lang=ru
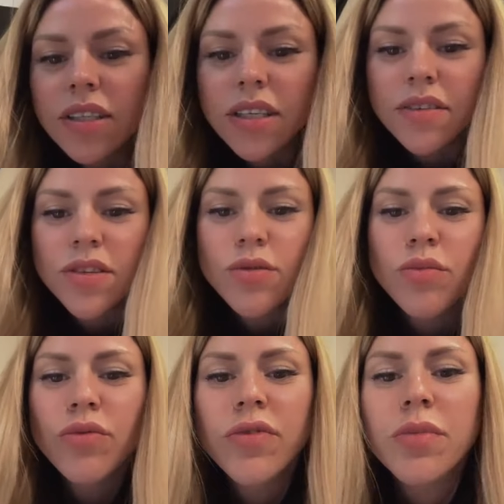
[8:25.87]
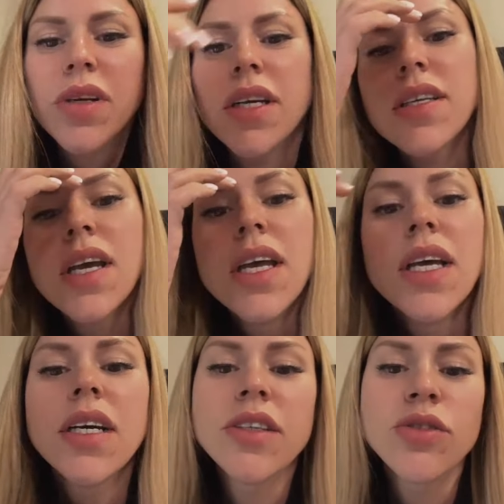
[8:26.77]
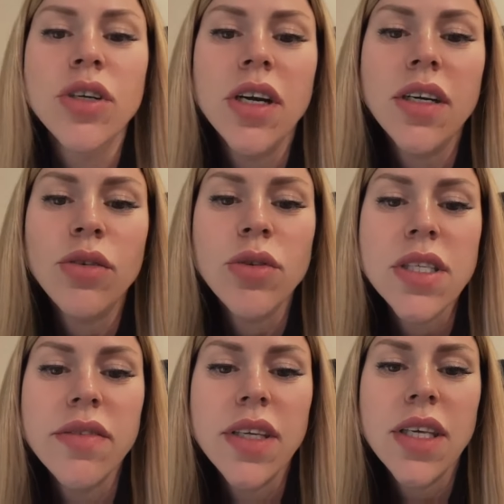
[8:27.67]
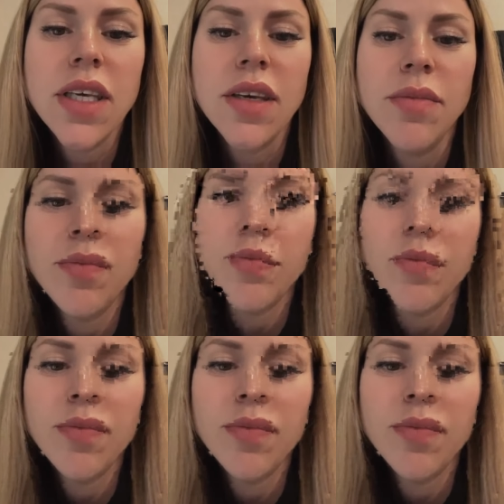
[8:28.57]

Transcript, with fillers: наверное, скорее всего, будем выбирать который как розовенький.